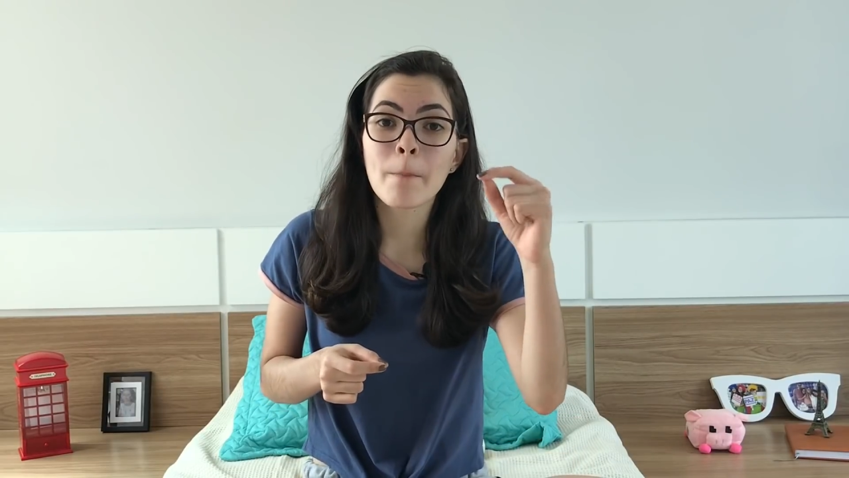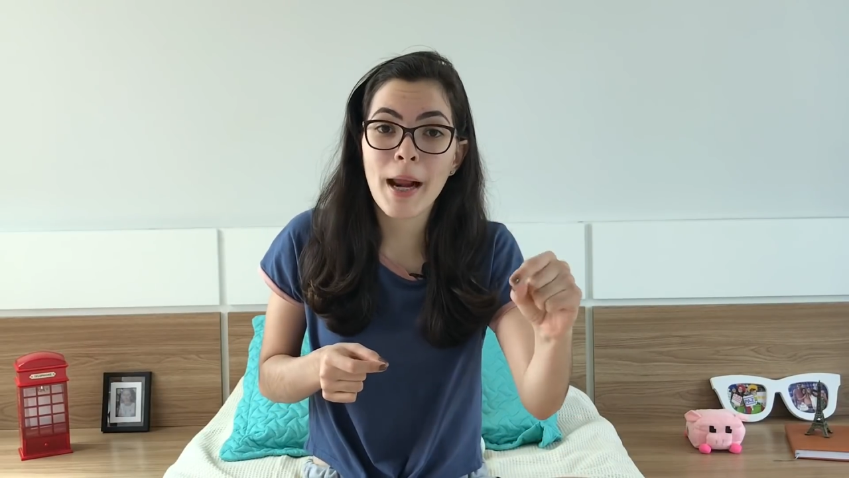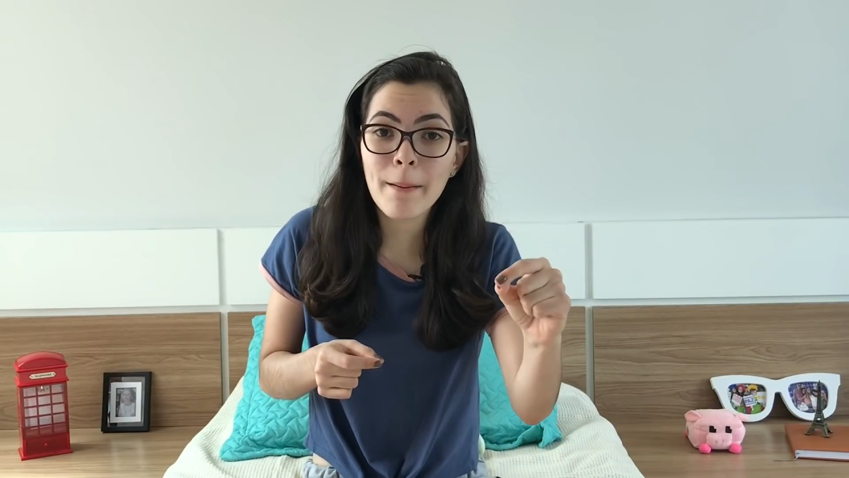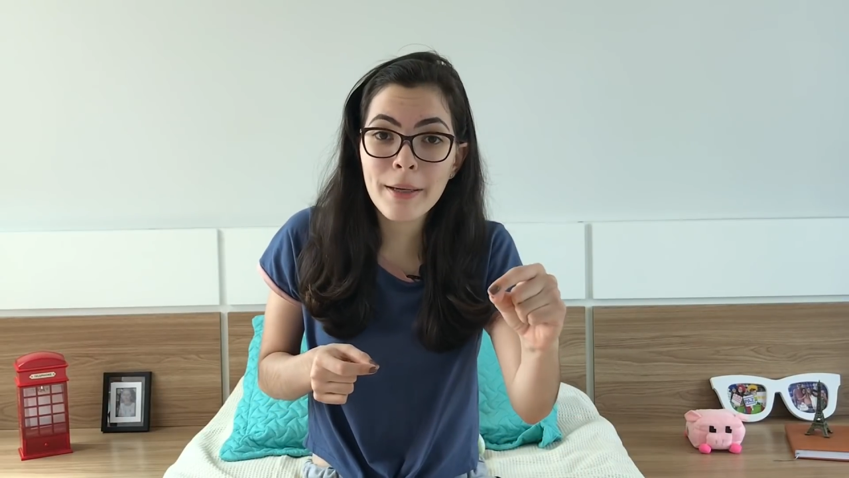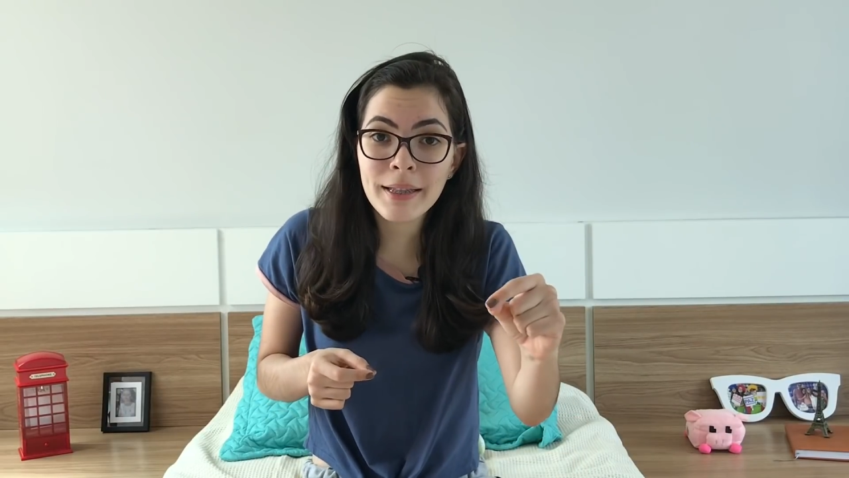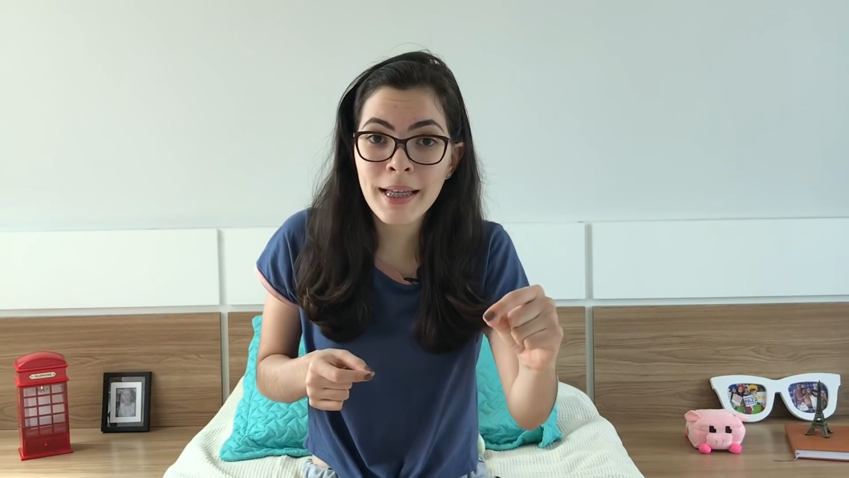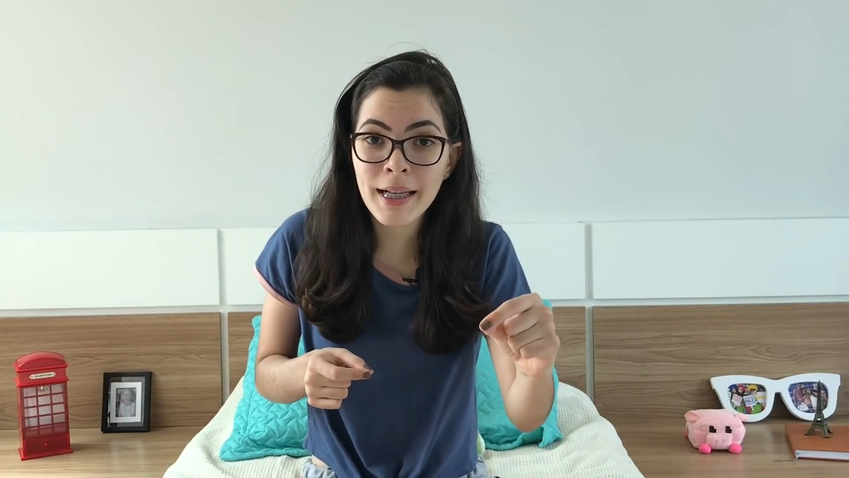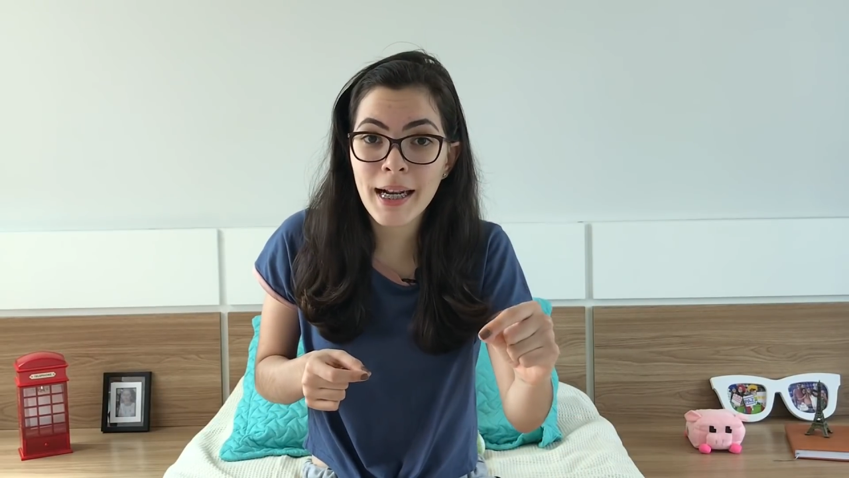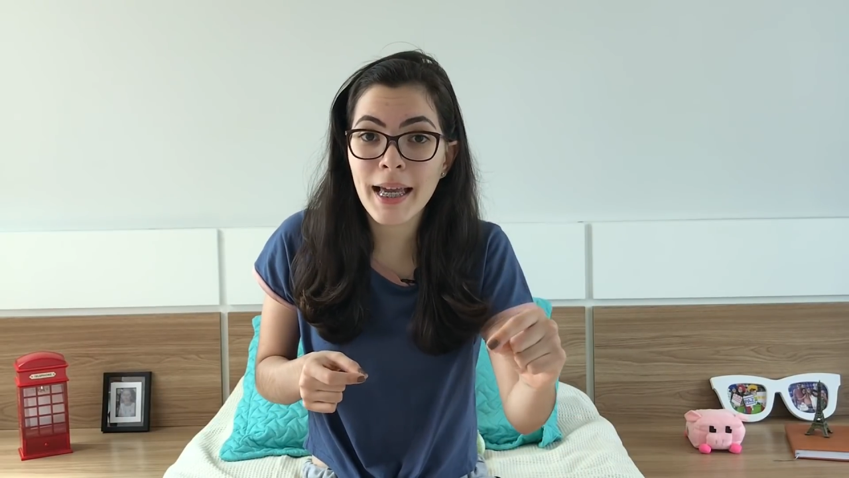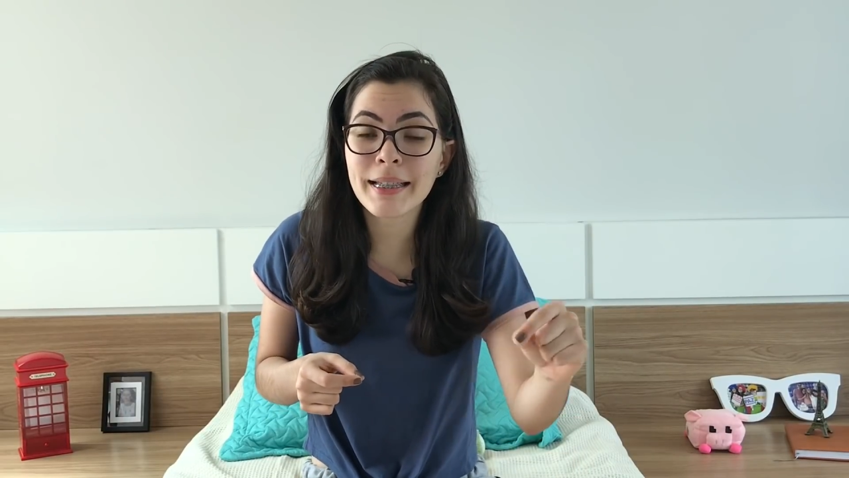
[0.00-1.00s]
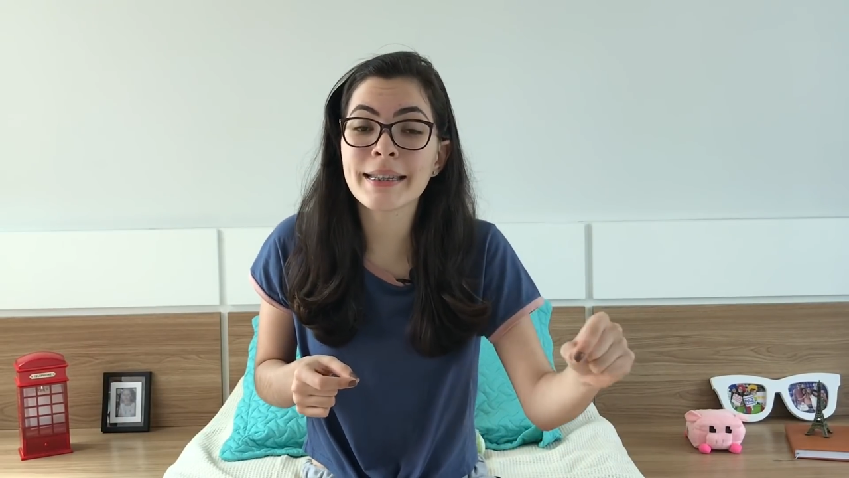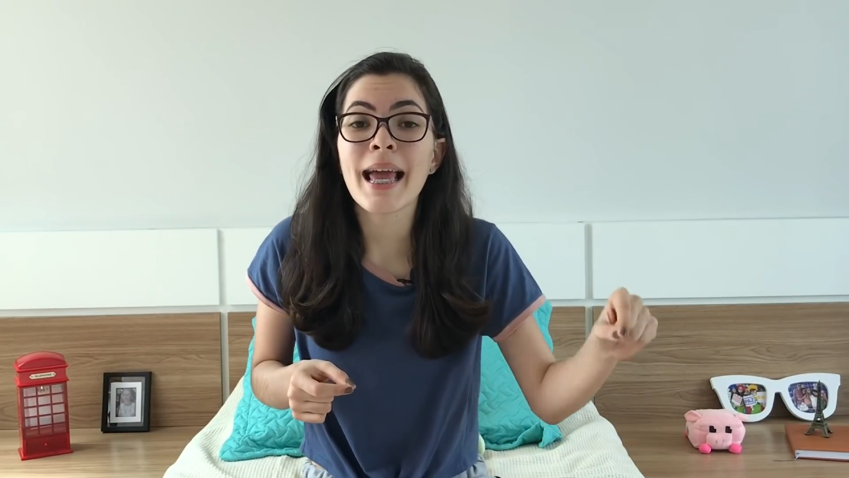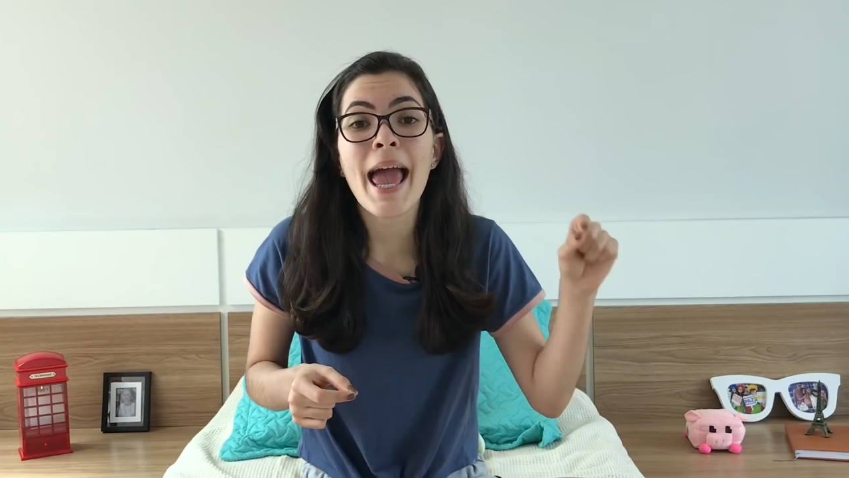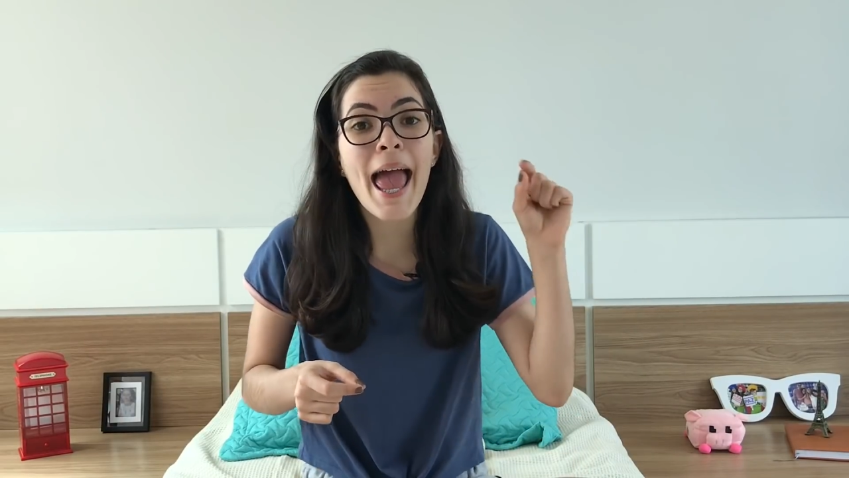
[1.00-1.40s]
para aprender inglês,